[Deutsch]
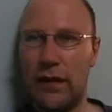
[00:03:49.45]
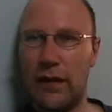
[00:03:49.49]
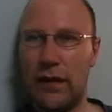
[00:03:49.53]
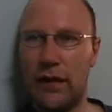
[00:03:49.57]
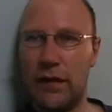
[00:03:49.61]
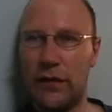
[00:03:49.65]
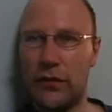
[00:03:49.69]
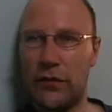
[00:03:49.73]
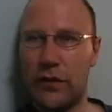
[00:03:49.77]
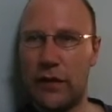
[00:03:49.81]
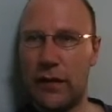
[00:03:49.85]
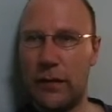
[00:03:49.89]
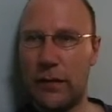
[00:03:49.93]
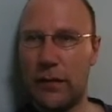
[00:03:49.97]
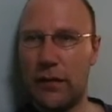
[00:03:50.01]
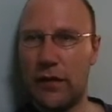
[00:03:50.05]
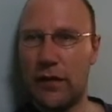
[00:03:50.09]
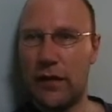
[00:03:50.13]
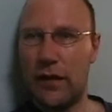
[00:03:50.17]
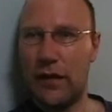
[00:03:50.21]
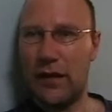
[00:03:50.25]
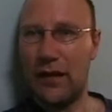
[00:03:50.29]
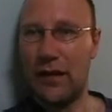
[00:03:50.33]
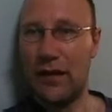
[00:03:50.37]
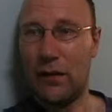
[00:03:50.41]
Er schreibt
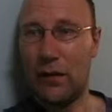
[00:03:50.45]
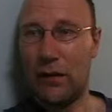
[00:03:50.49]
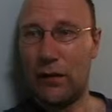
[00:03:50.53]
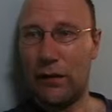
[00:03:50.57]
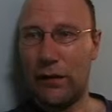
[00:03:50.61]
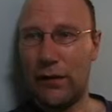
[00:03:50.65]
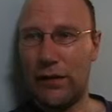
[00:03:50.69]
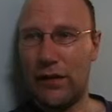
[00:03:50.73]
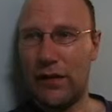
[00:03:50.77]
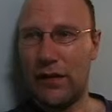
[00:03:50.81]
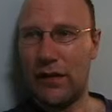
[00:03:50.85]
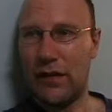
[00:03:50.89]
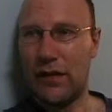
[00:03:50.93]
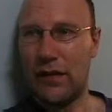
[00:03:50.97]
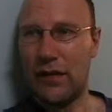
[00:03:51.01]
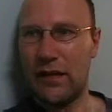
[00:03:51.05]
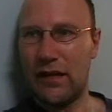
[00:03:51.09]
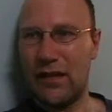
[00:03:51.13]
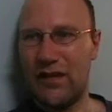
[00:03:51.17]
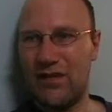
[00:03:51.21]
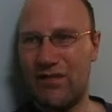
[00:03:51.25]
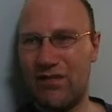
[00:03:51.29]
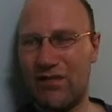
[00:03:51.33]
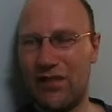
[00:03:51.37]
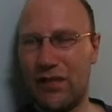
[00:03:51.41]
sie alle auf und zählt
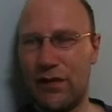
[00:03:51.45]
sie.